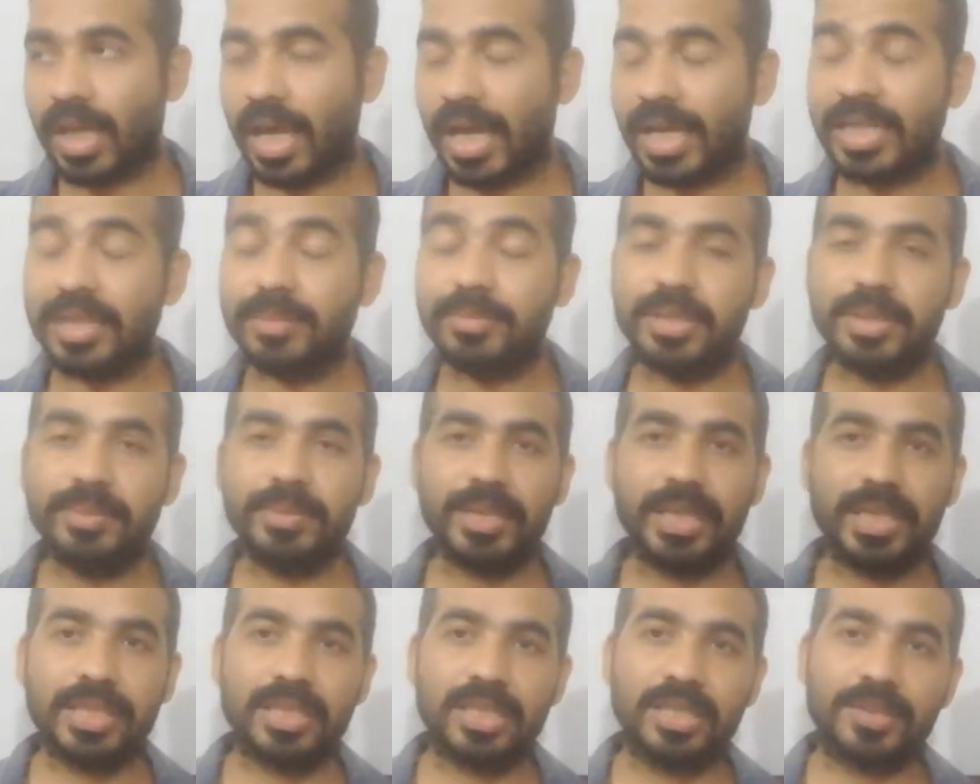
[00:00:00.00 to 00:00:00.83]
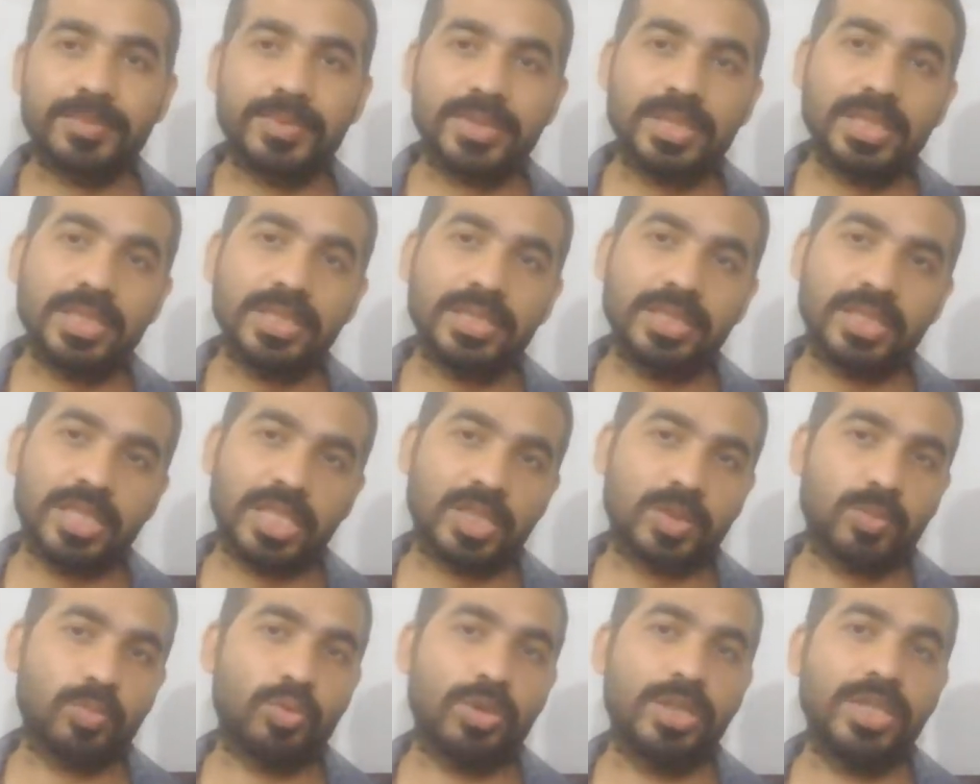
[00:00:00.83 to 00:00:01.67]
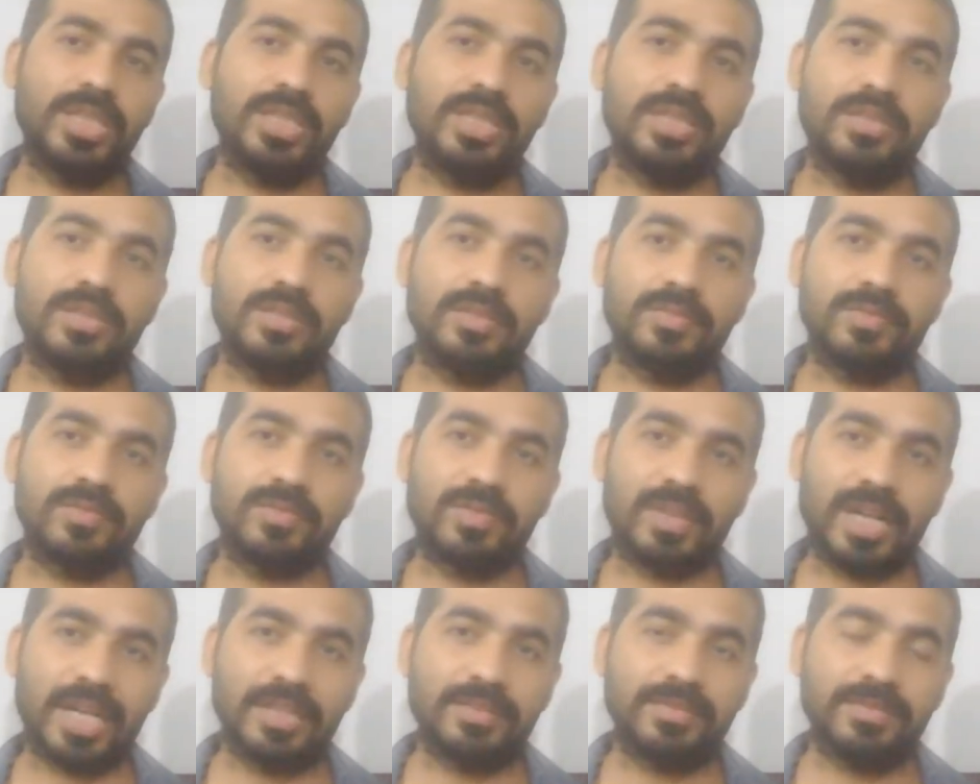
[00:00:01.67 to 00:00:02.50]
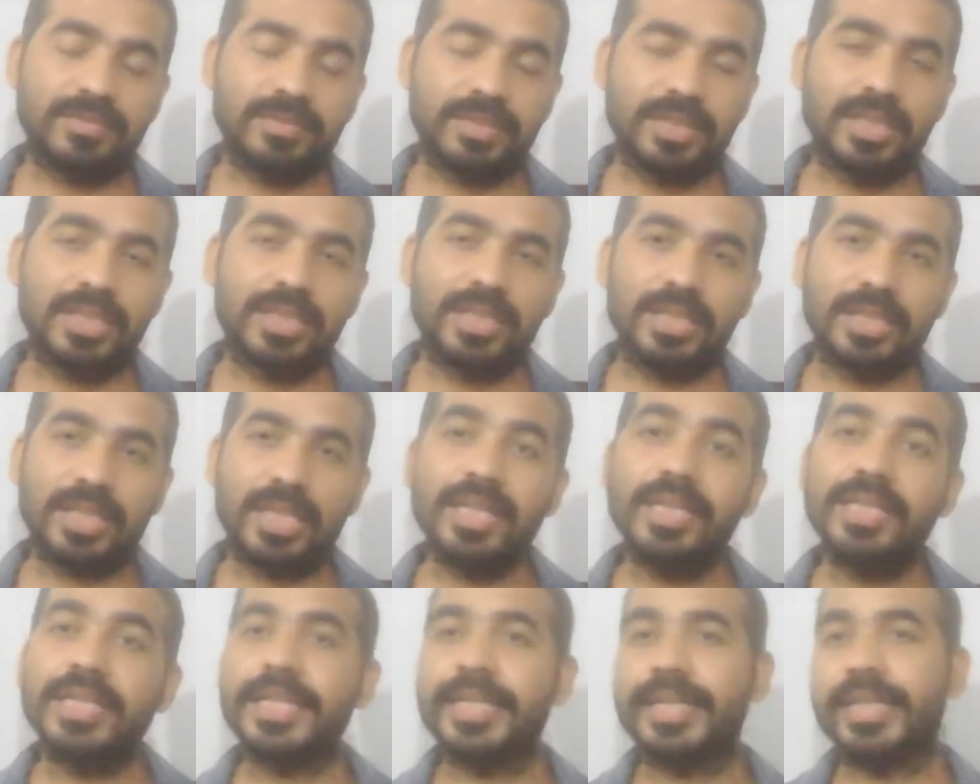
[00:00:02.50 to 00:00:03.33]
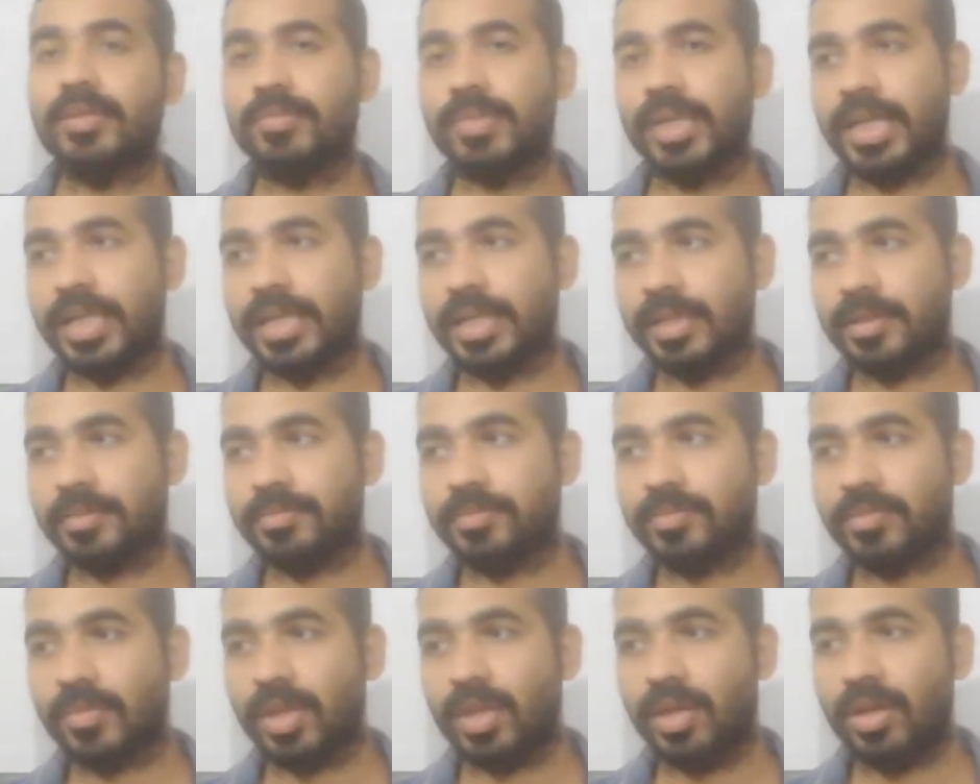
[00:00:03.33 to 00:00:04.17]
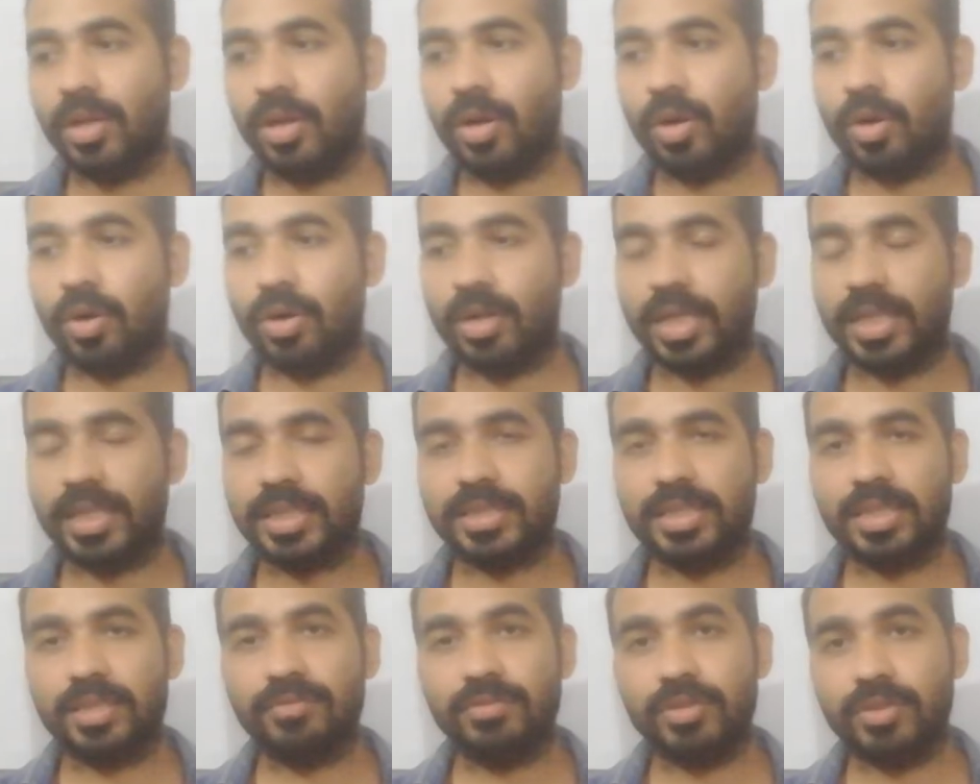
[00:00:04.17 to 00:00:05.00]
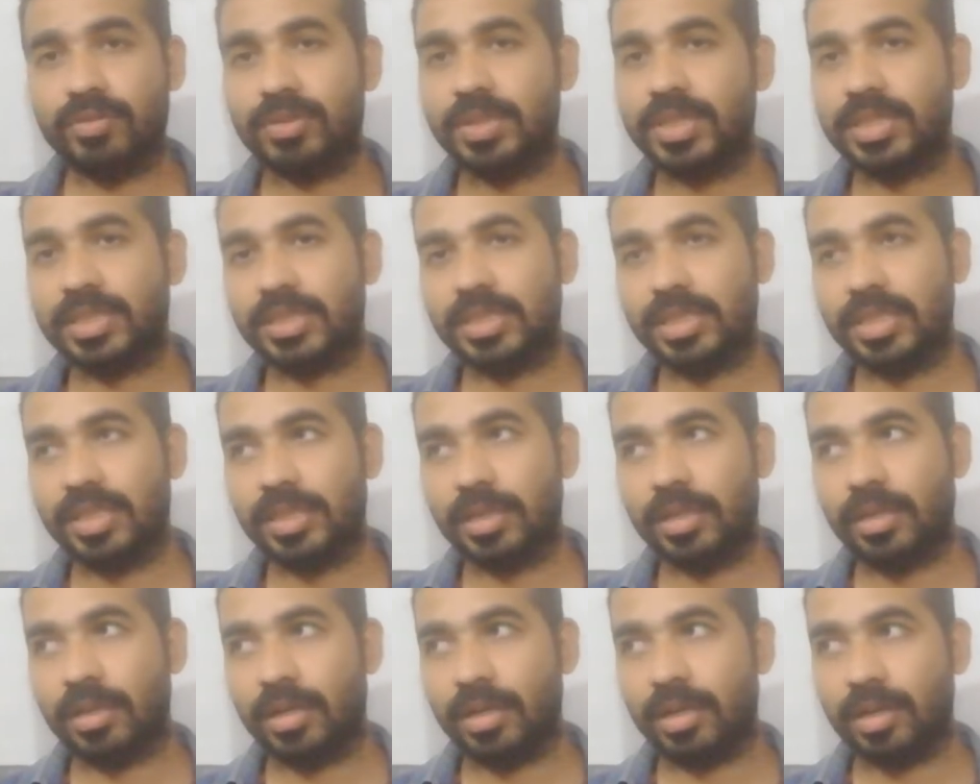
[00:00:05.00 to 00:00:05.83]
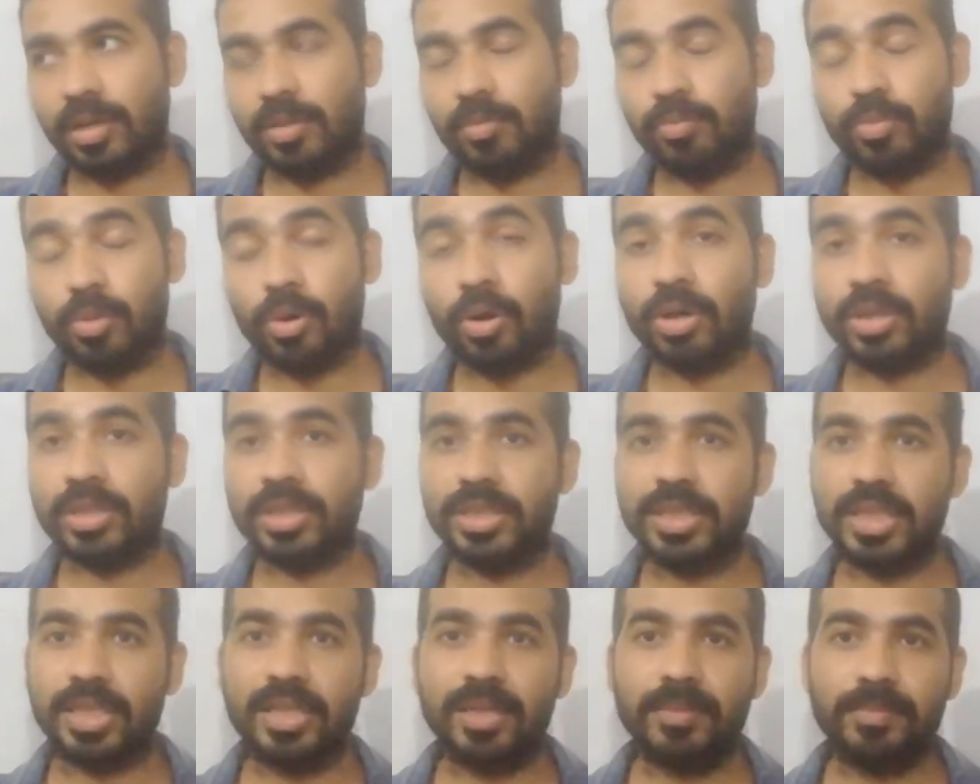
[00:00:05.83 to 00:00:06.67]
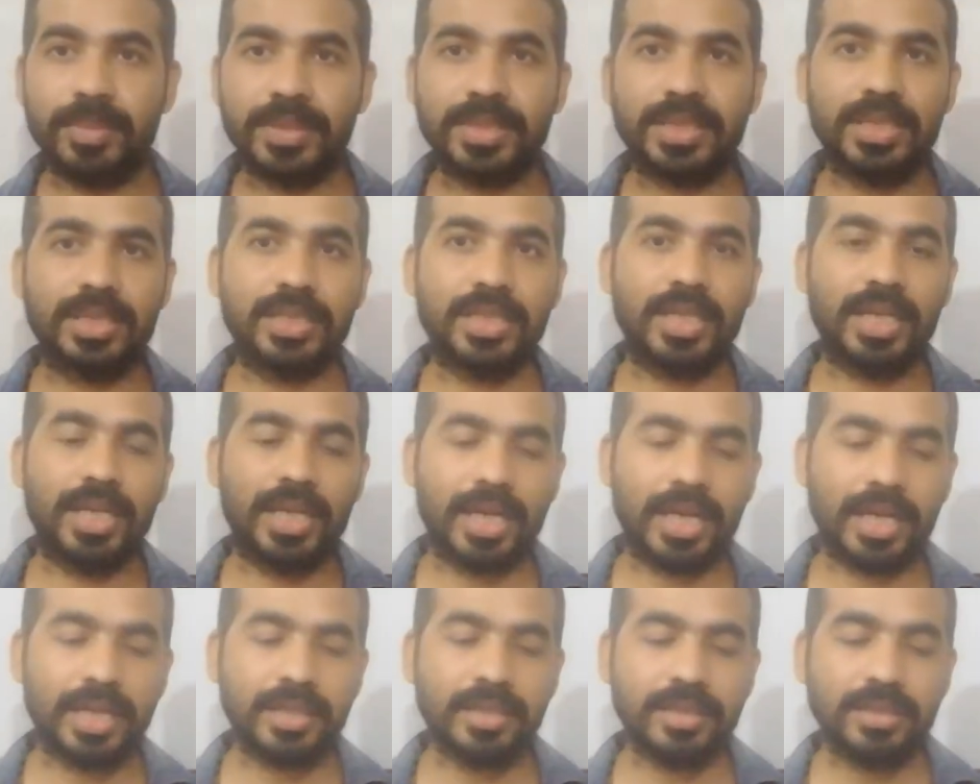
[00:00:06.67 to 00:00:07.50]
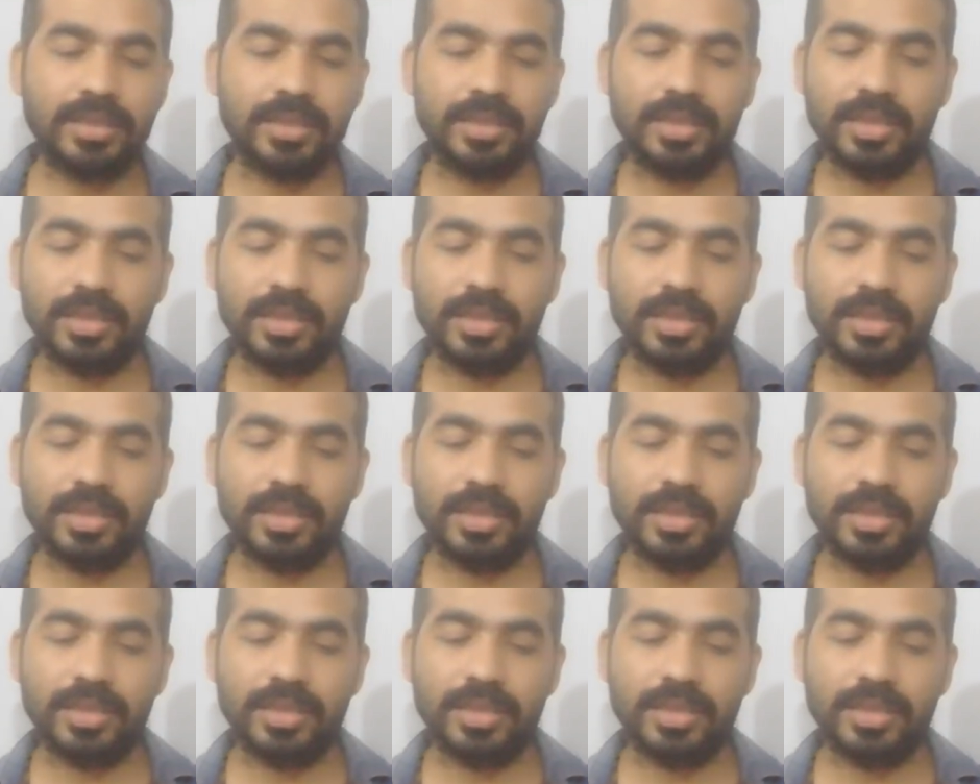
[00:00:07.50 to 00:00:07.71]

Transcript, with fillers: आई की तरफ से 6.5 की रेटिंग मिली है और इसे व्यूअर्स ने बहुत ही ज़्यादा पसंद किया है